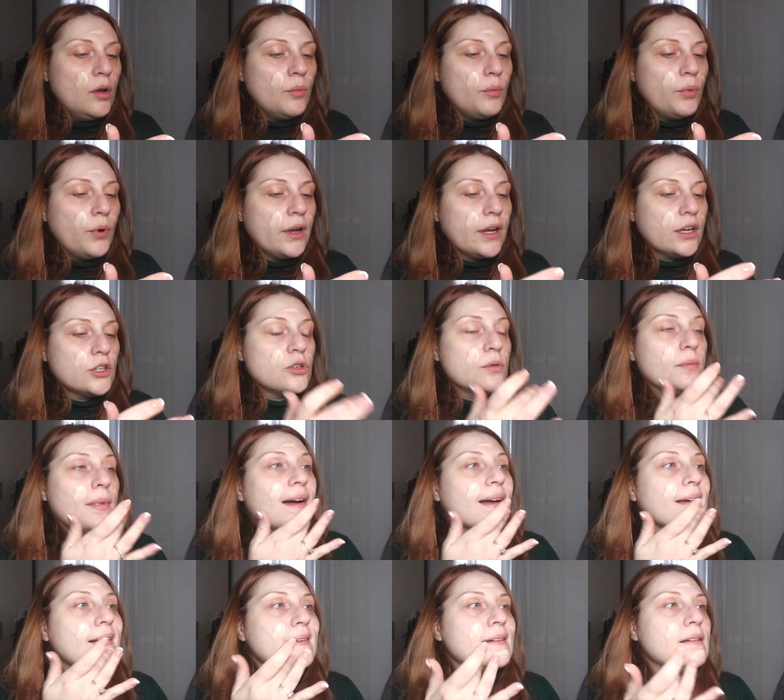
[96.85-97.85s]
poi
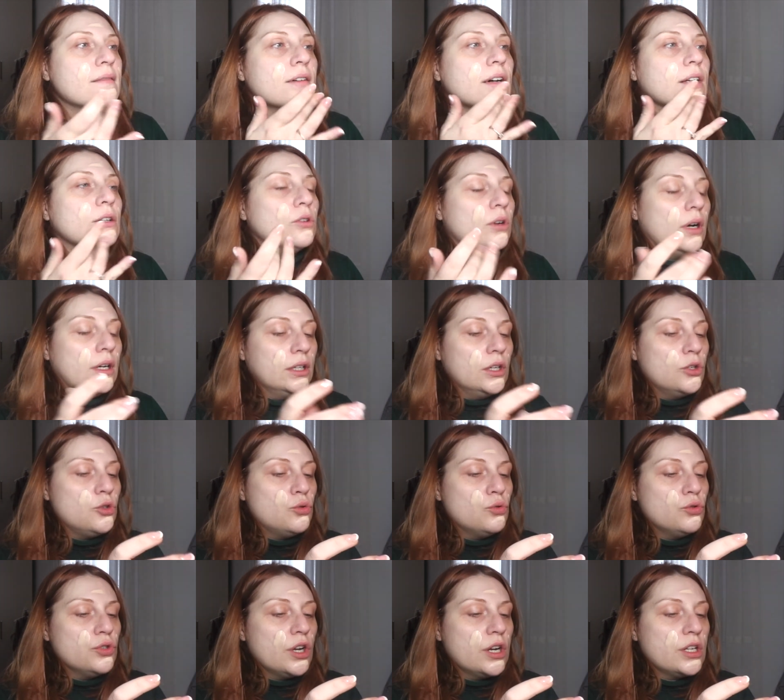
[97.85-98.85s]
casomai ne vado ad
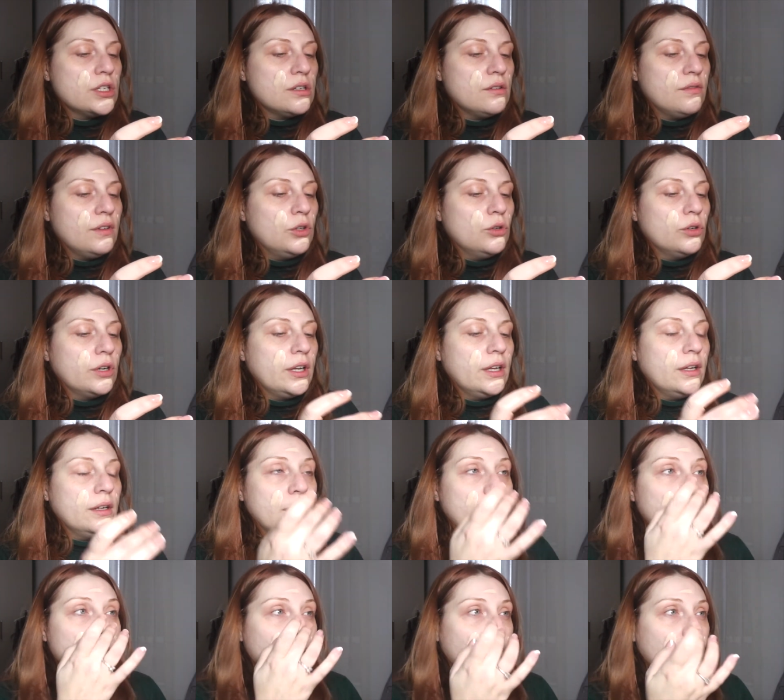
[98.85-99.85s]
aggiungere se vedo che
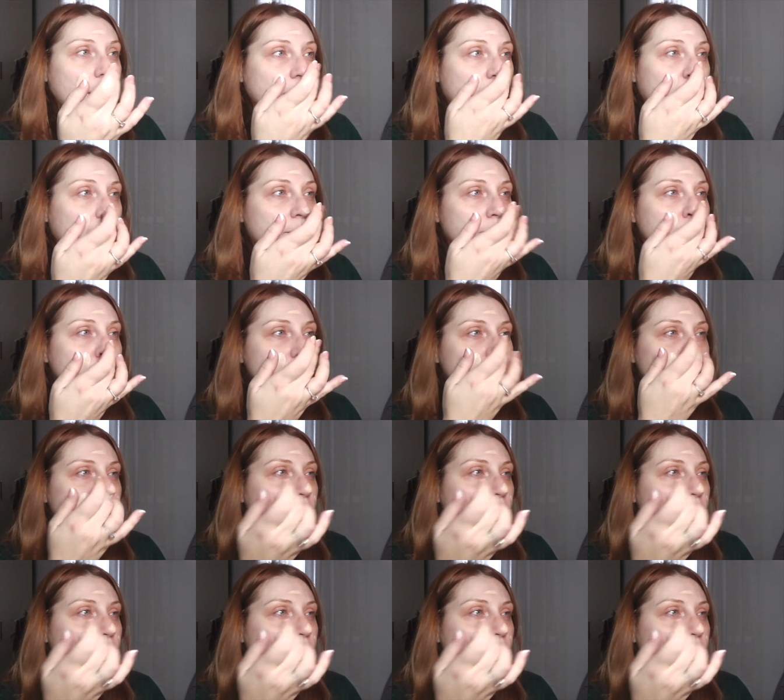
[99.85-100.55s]
ne manca